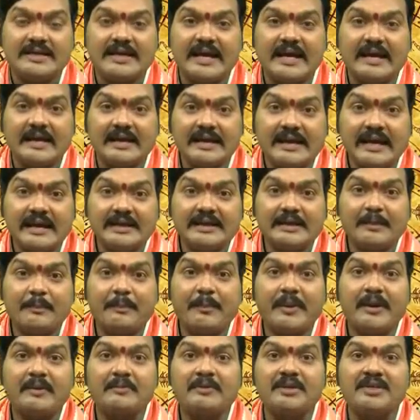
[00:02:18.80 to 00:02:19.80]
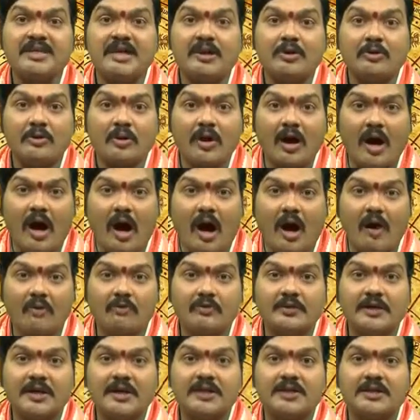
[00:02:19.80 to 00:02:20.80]
ఎర్రటి ప్రమిదలో
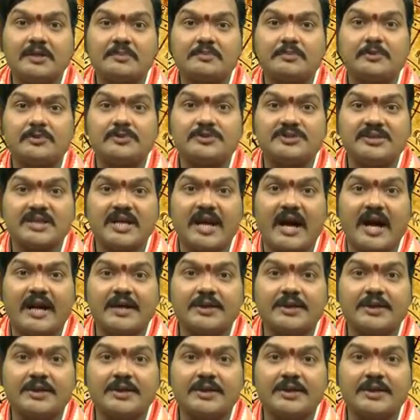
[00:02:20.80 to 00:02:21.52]
ఆవు నెయ్యి పోసి